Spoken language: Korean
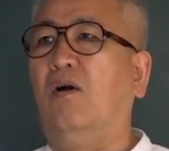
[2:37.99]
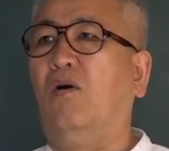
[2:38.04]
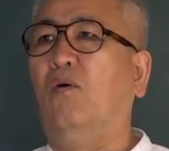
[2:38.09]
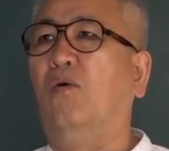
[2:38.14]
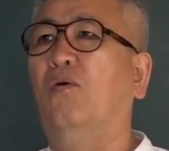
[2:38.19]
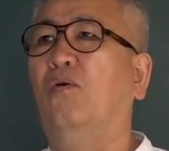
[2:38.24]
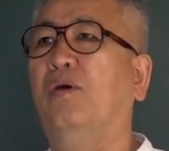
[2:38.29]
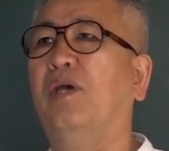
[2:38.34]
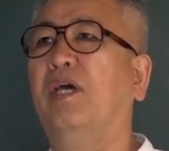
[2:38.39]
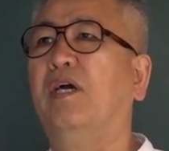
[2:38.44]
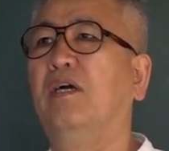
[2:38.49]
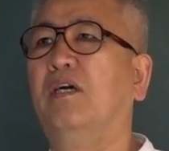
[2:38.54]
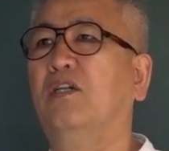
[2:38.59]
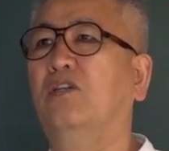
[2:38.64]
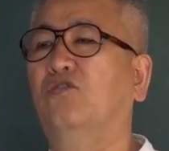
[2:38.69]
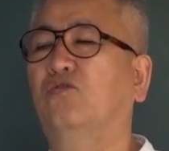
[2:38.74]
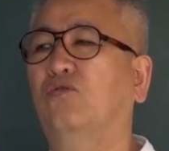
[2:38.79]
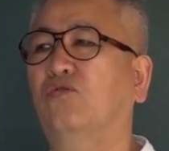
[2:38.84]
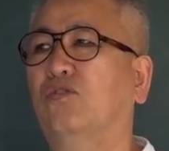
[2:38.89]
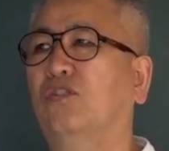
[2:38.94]

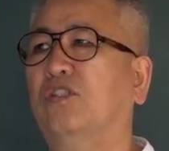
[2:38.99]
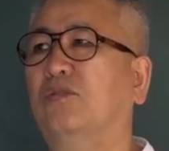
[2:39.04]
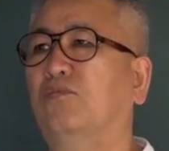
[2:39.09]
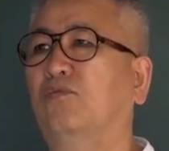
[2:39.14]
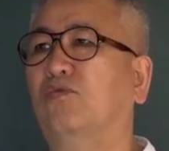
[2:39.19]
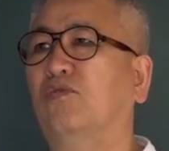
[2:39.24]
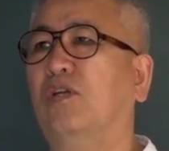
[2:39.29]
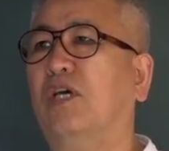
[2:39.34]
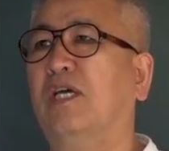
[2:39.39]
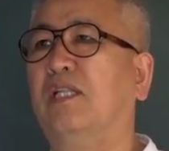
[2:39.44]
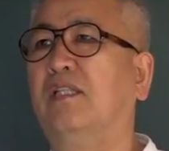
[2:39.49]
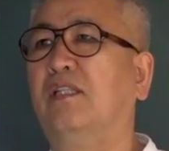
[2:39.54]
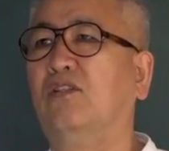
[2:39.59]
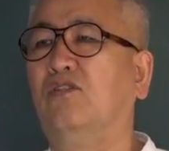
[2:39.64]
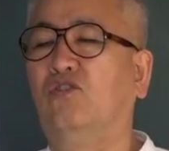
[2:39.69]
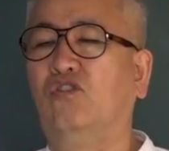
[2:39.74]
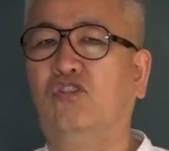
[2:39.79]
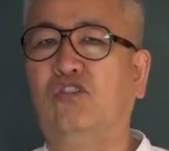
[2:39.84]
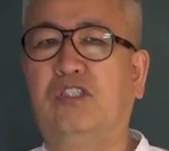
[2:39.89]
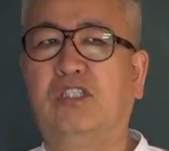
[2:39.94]
오행을 중심으로 한
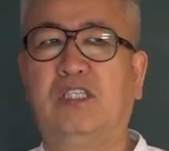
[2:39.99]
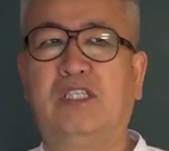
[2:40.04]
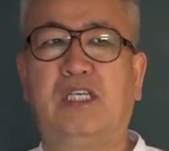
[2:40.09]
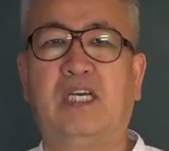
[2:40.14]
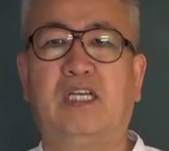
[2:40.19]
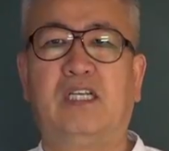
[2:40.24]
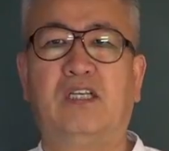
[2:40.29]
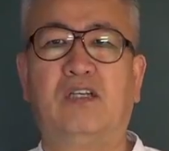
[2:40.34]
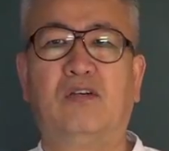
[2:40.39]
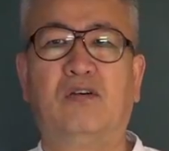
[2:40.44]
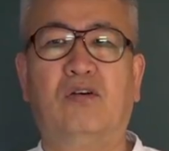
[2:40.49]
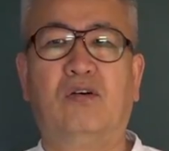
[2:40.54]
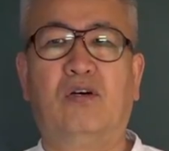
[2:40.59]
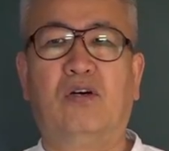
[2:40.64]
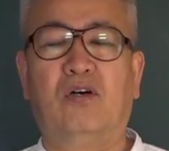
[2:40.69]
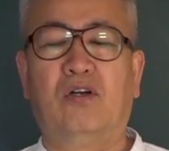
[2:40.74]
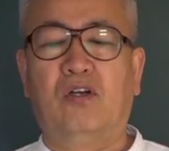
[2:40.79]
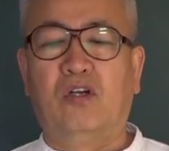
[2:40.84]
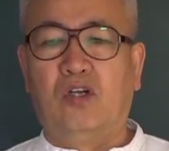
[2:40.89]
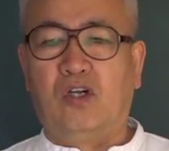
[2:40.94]
춘절이 아니고